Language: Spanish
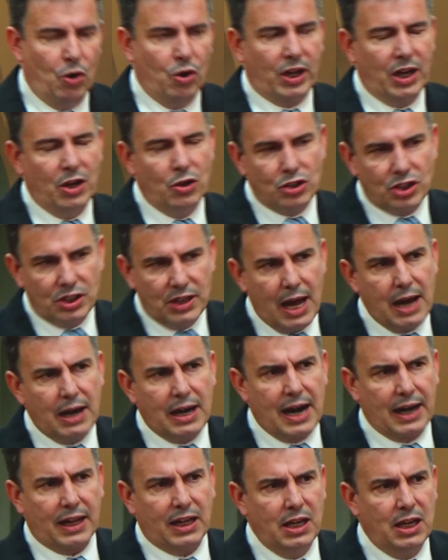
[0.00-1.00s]
Pero lo que nos
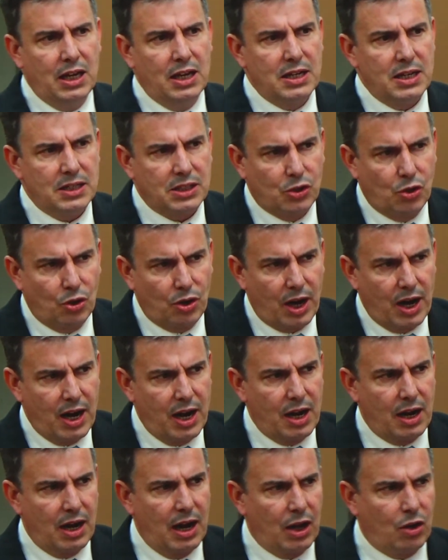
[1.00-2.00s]
narra aquí es
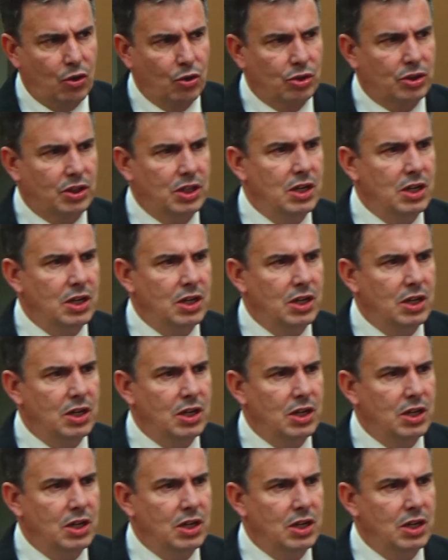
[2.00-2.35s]
correr la